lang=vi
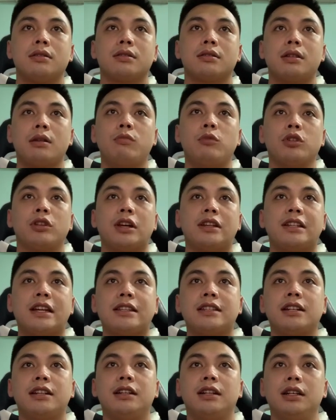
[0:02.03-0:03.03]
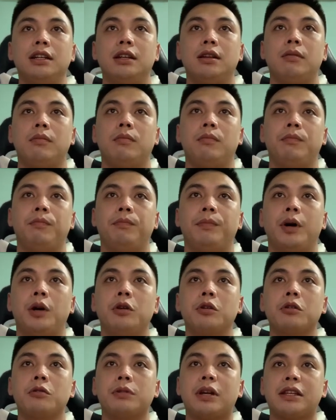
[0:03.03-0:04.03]
Sau một thời gian chờ đợi,
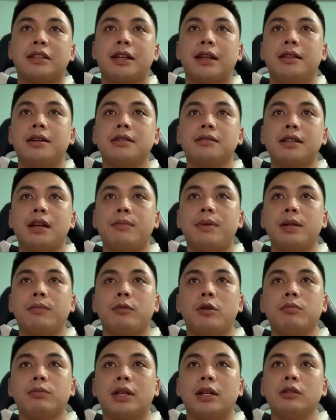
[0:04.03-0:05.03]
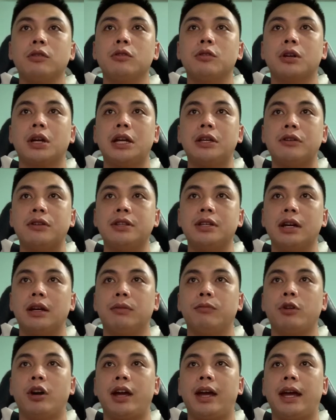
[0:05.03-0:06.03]
MU cũng đã chính thức ra mắt bom tấn của kỳ chuyển
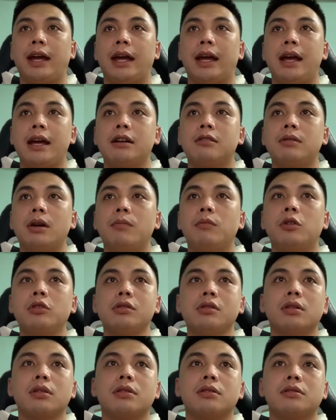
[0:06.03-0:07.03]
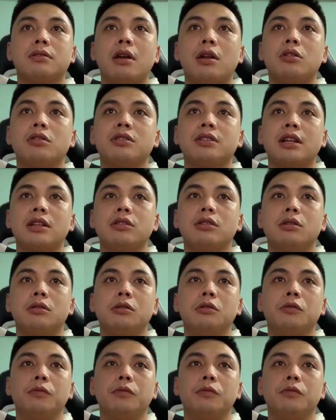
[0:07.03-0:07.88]
nhượng mùa hè 2021 Jadon Sancho.